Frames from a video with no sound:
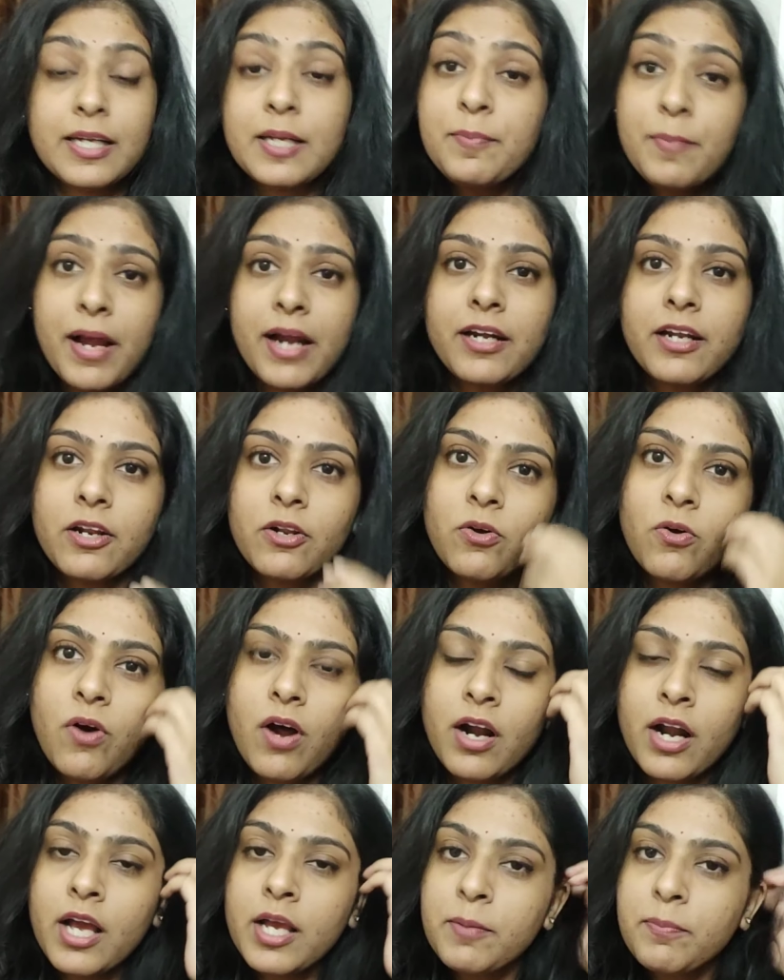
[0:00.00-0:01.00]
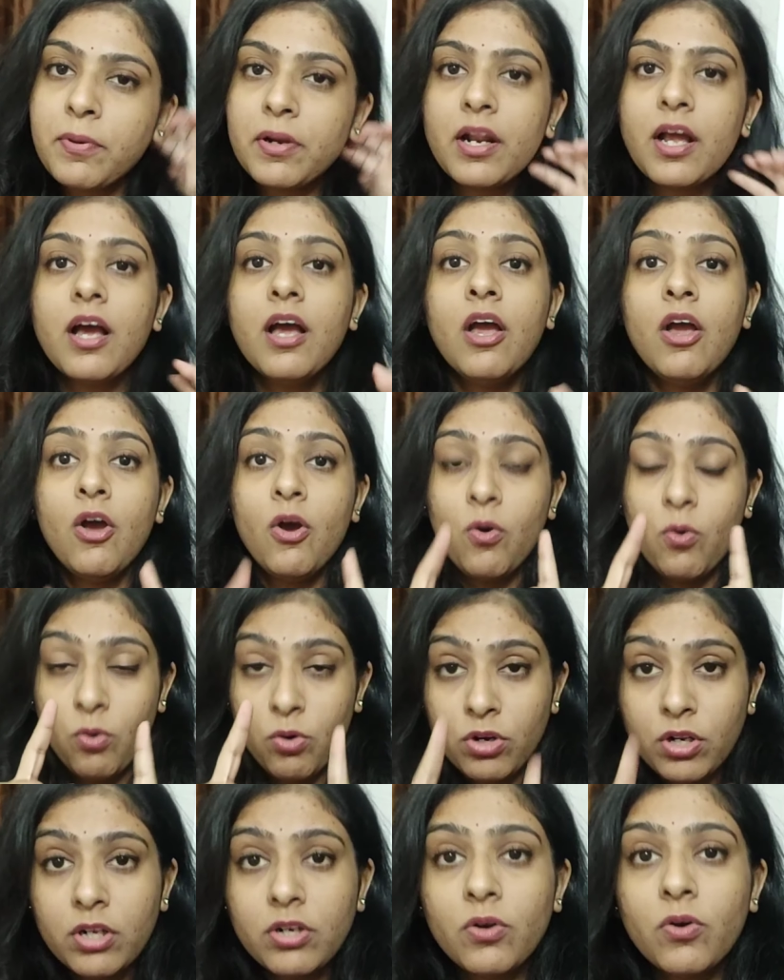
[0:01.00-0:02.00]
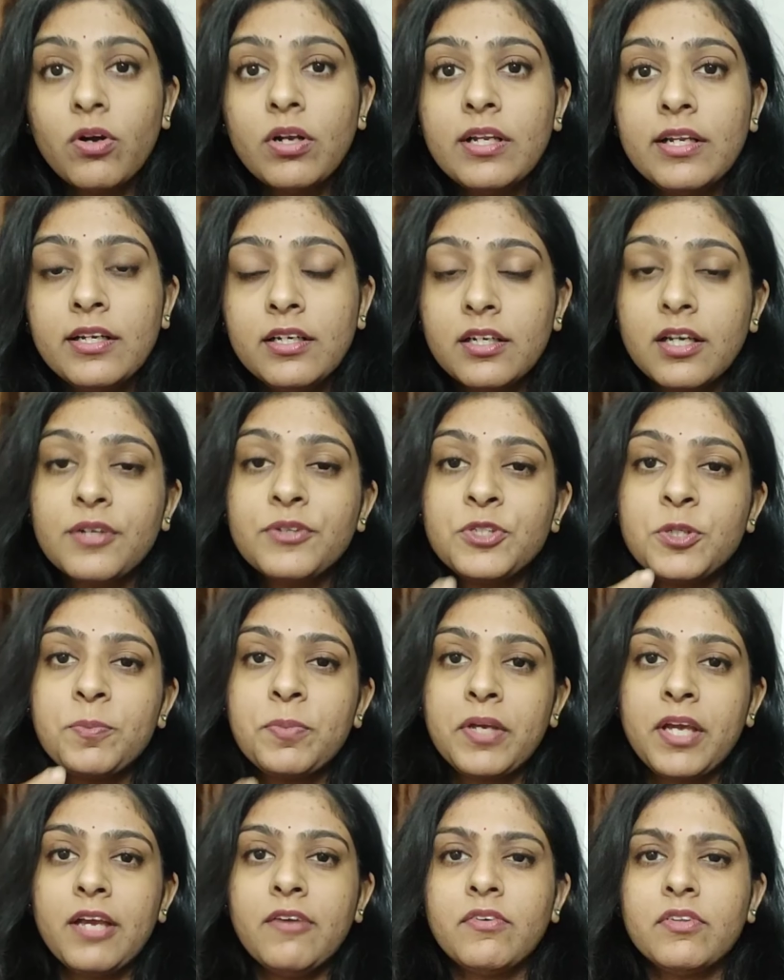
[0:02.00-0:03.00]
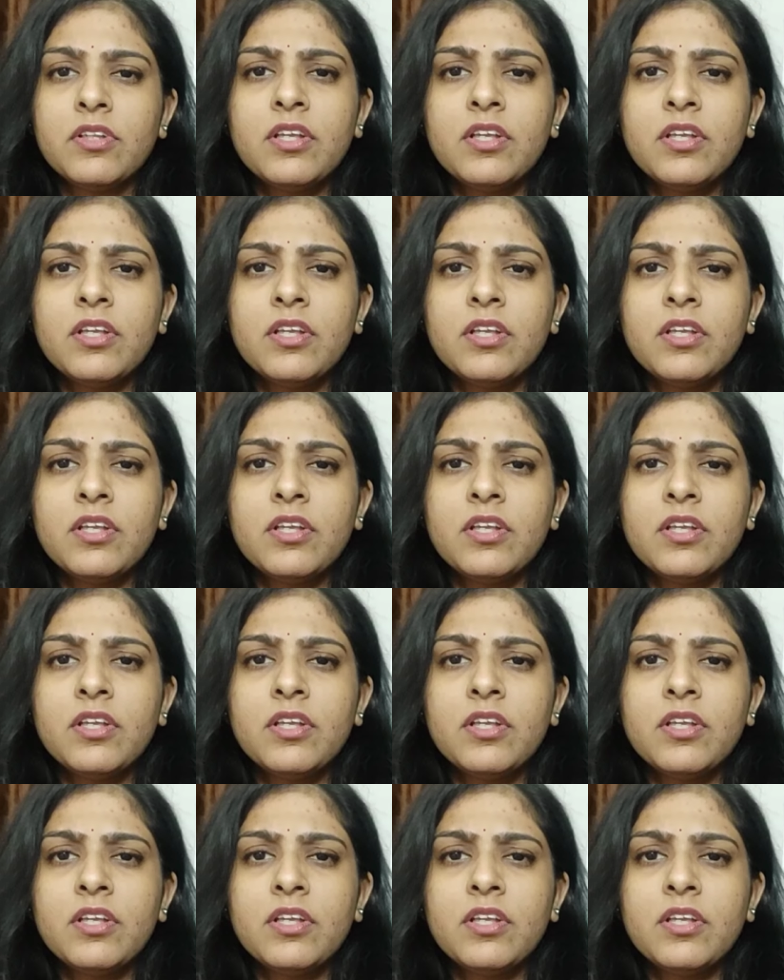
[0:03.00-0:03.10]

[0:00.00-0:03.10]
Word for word: டிமாண்ட் இருக்கும் ஆனால் இப்போல்லாம் ஒரு ரோல் இன்டர்ன்ஷிப்கே